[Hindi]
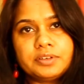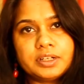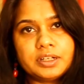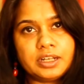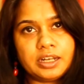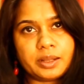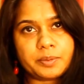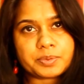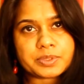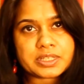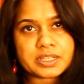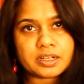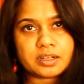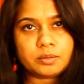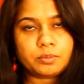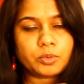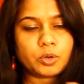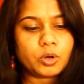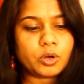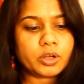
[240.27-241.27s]
अ लिप
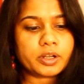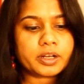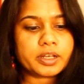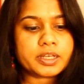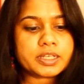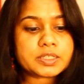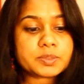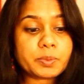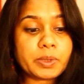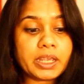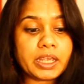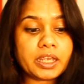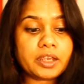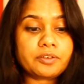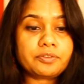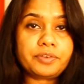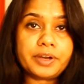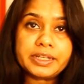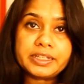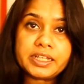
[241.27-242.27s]
स्क्रब और इसमें
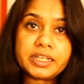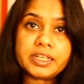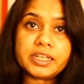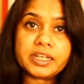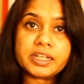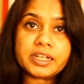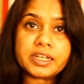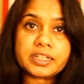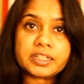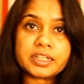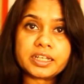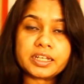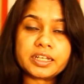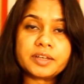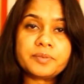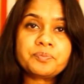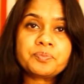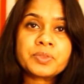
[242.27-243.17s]
फ़ायदा ये रहता है